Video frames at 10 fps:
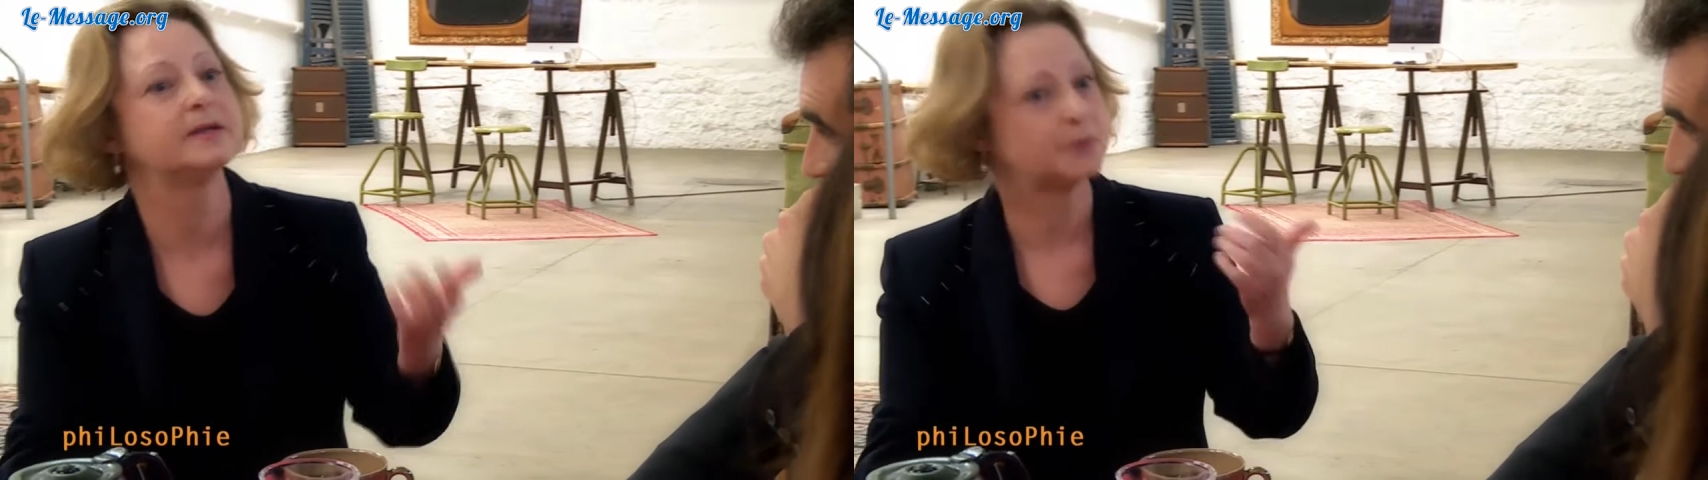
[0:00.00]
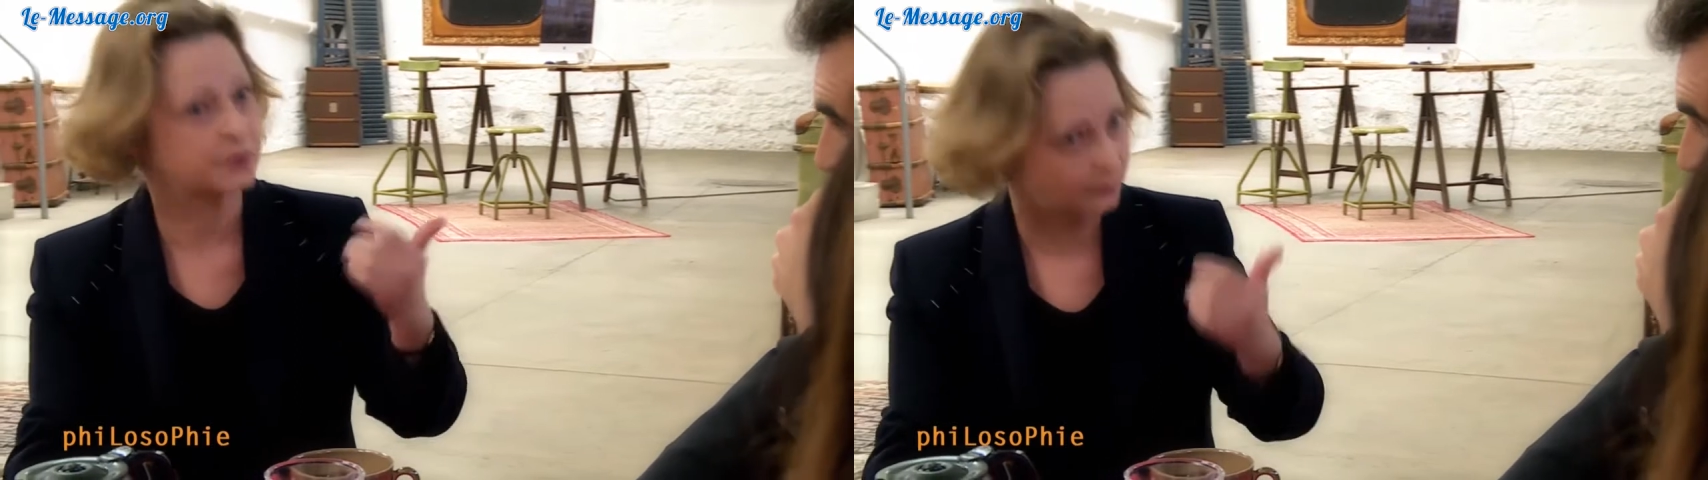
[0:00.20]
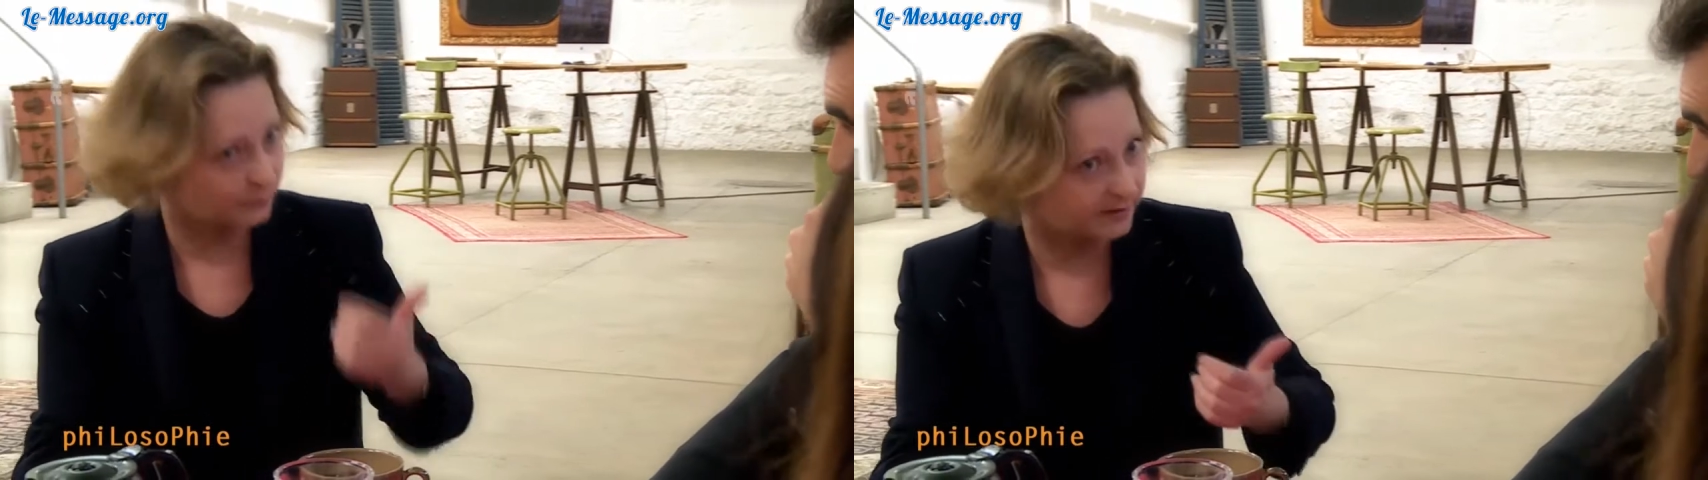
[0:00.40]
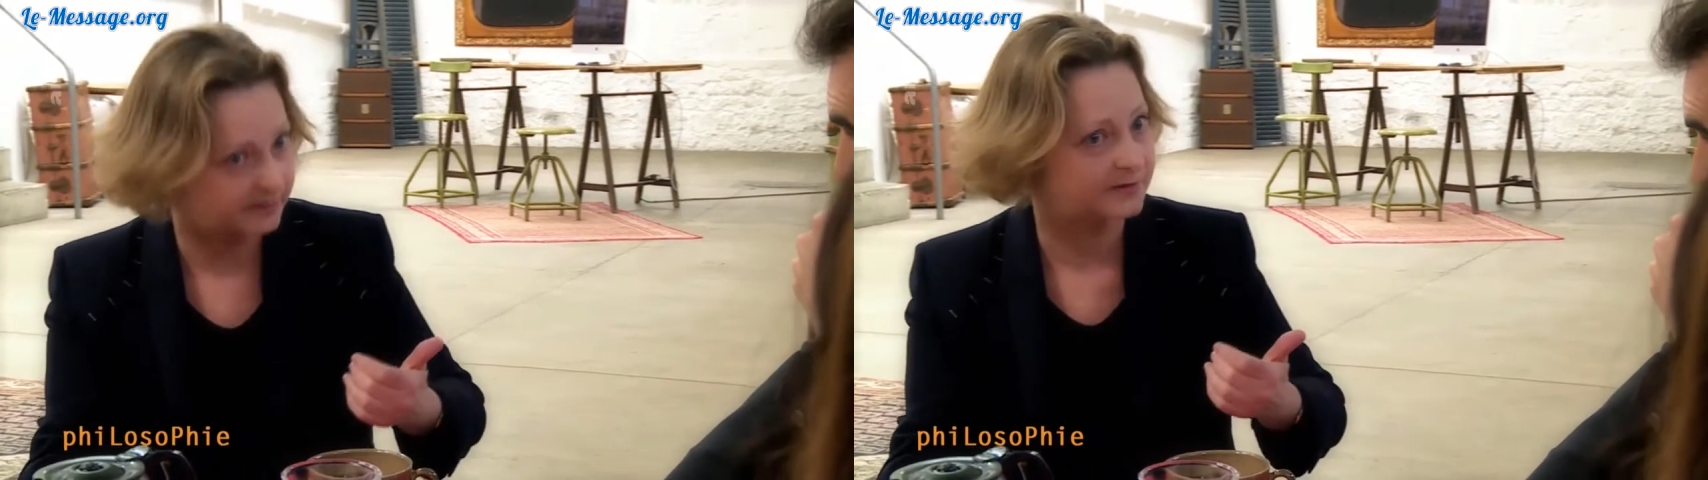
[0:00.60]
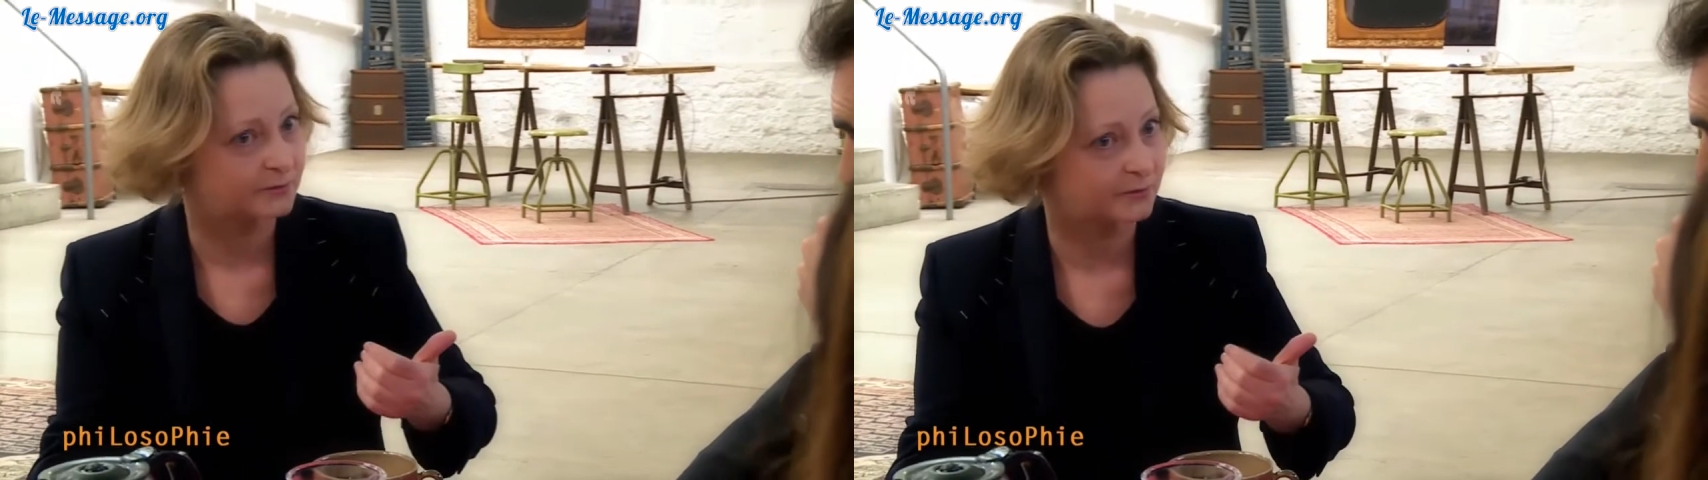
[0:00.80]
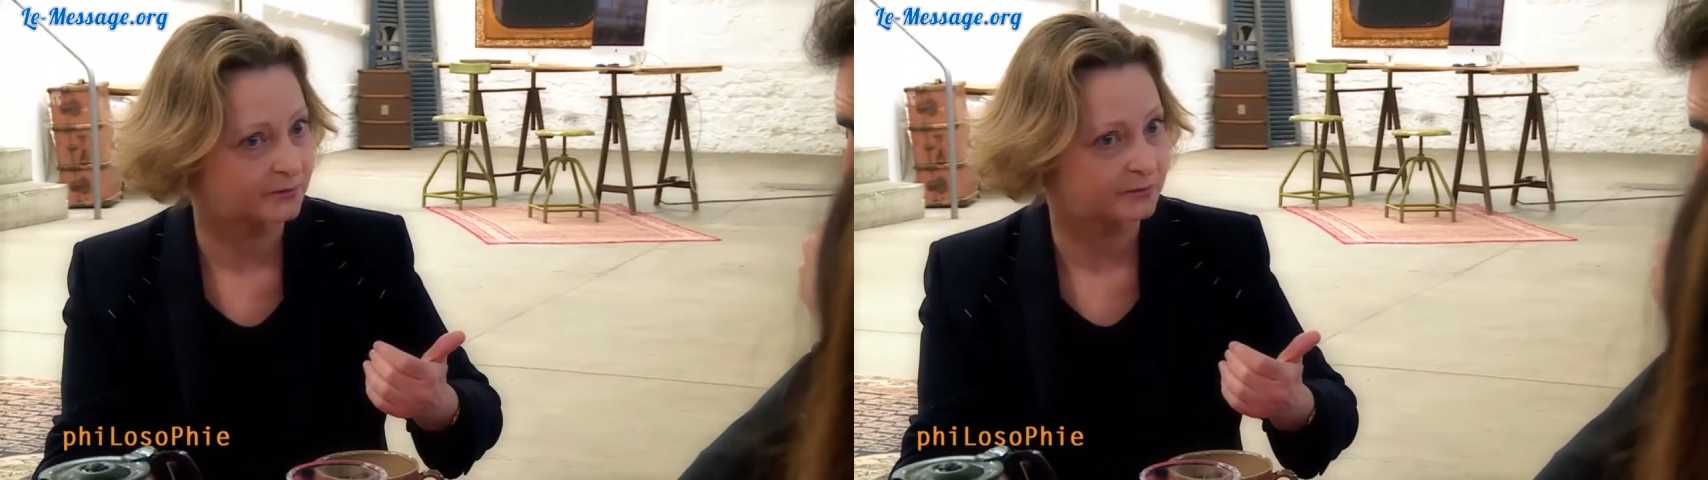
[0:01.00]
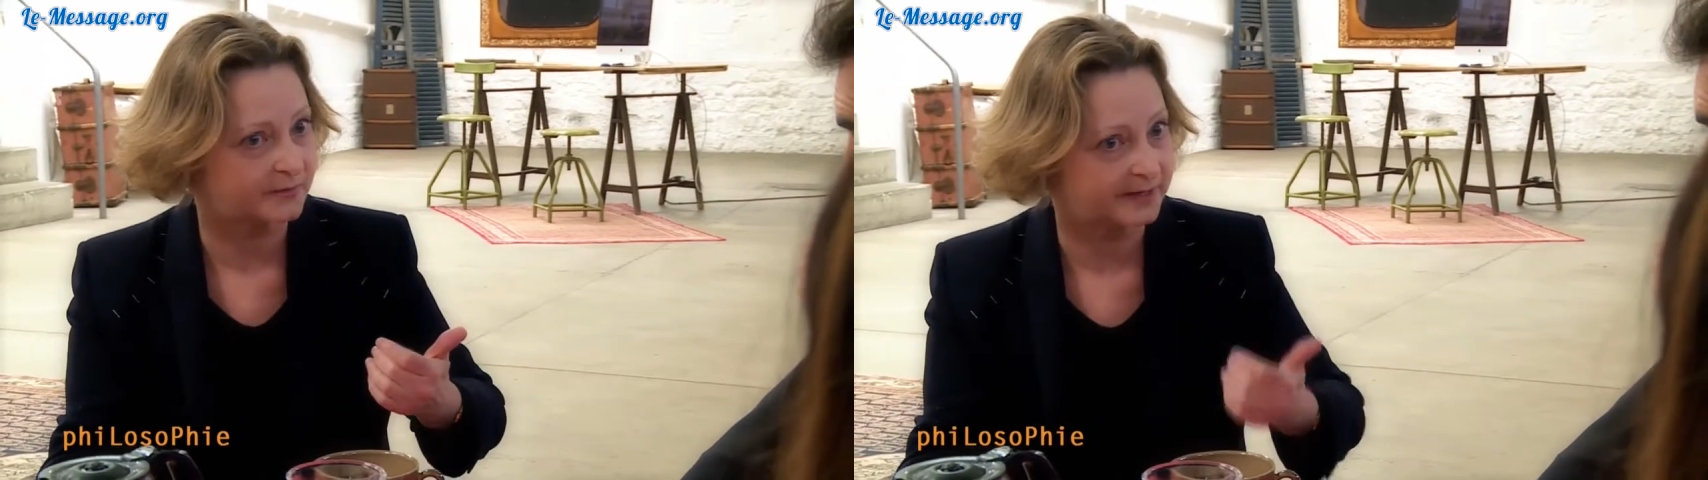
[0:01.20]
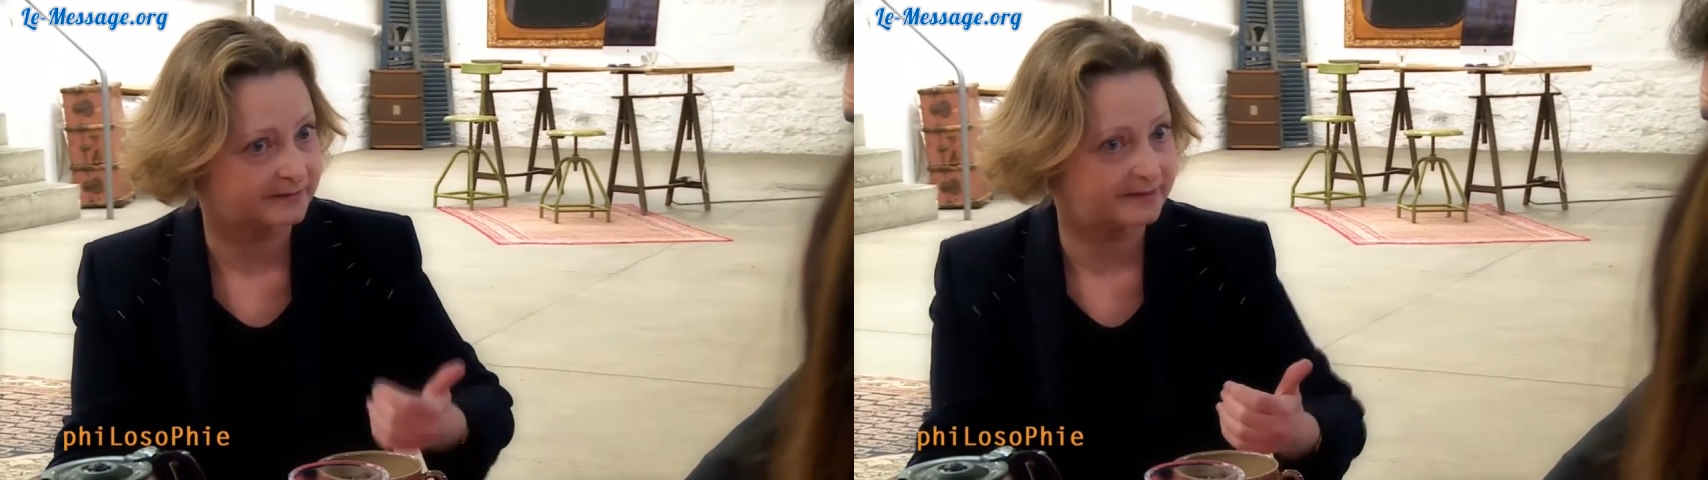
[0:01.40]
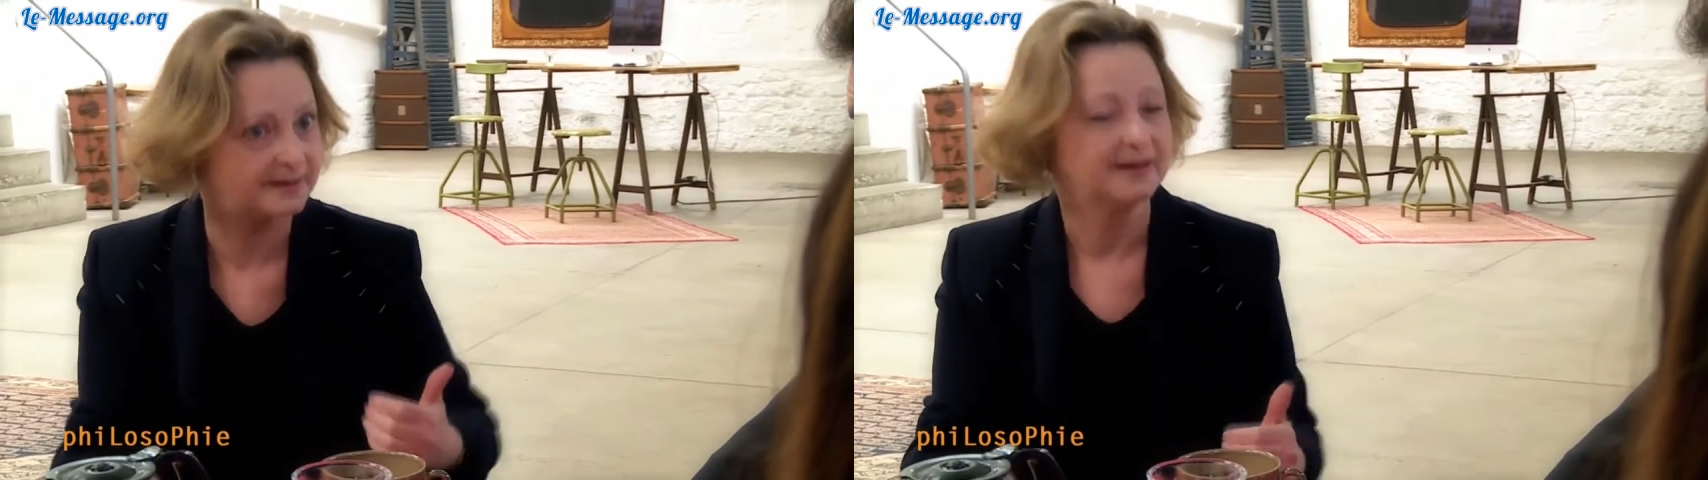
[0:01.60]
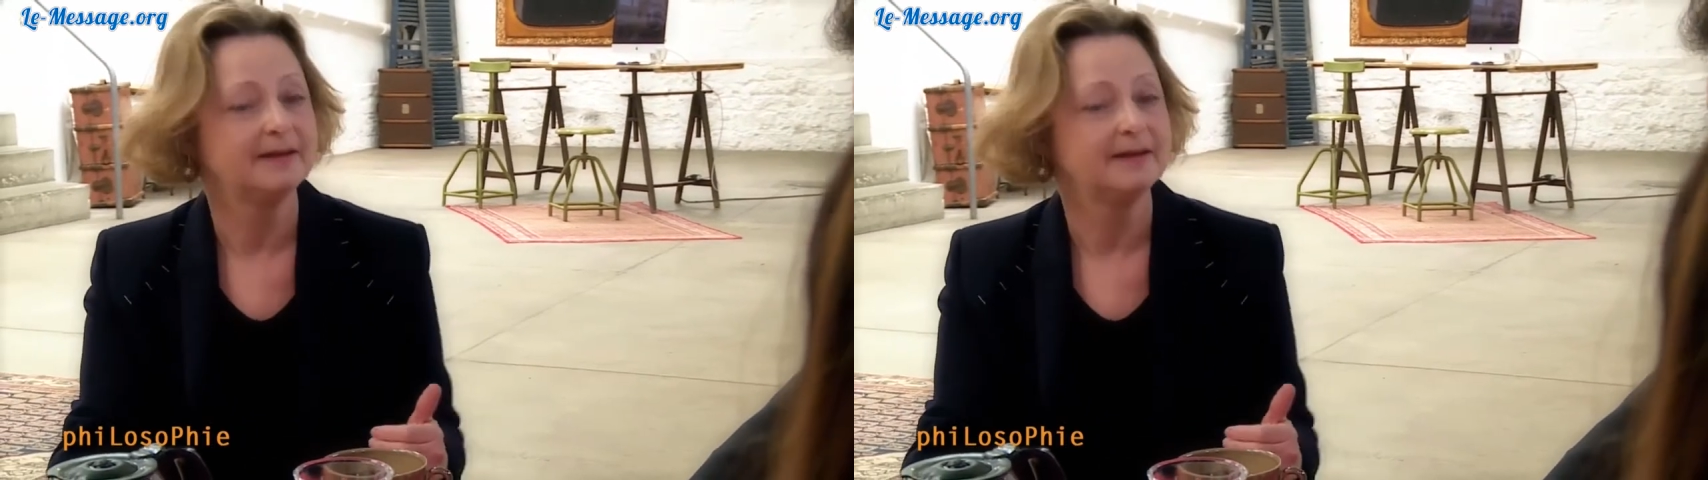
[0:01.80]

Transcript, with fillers: dépendant d'une caisse d'assurance maladie